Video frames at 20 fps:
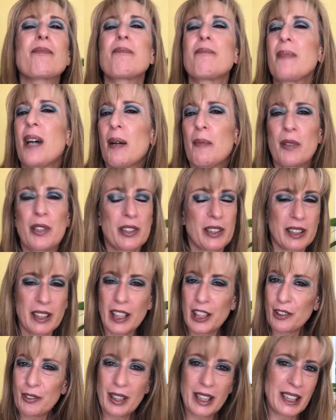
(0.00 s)
vamos,
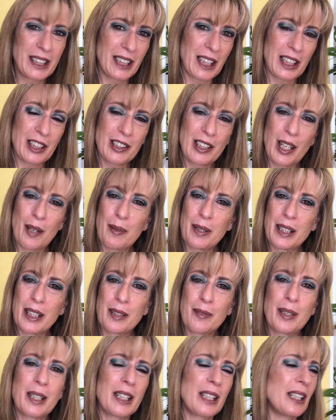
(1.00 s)
que es una iniciación al
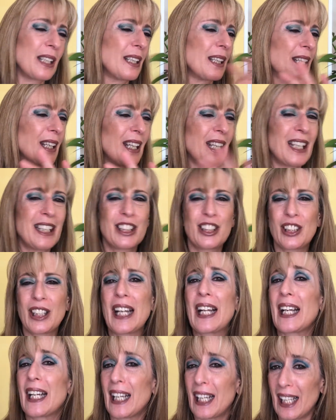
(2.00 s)
brillibilli en
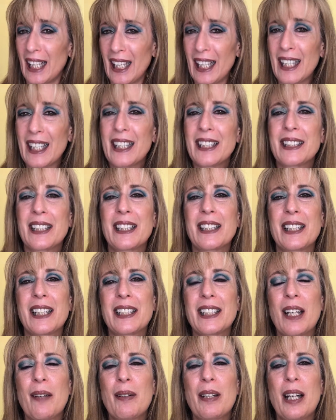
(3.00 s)
toda regla. ¿Te
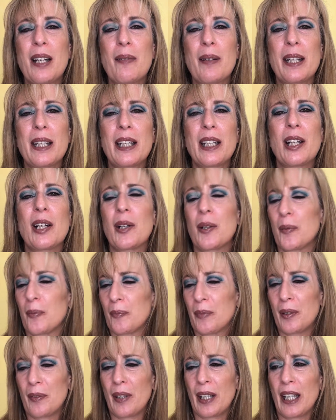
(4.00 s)
interesa ver el vídeo?
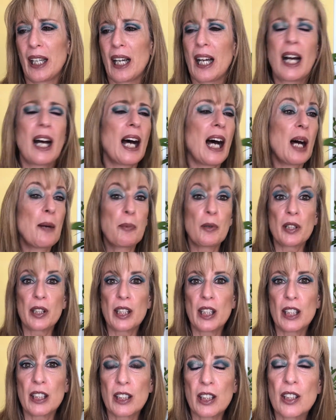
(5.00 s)
Pues venga, ah por
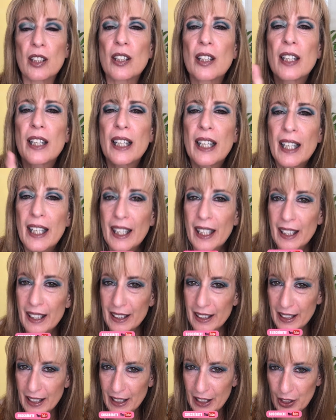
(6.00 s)
cierto,
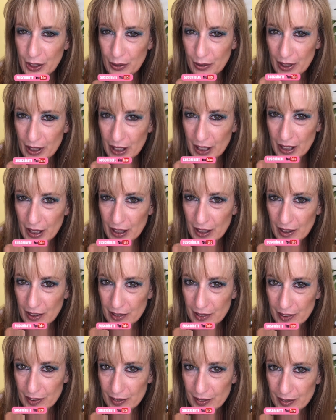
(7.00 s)
¿te has
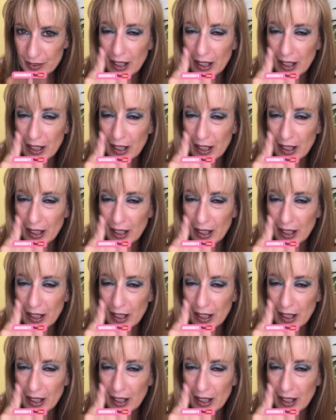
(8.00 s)
suscrito?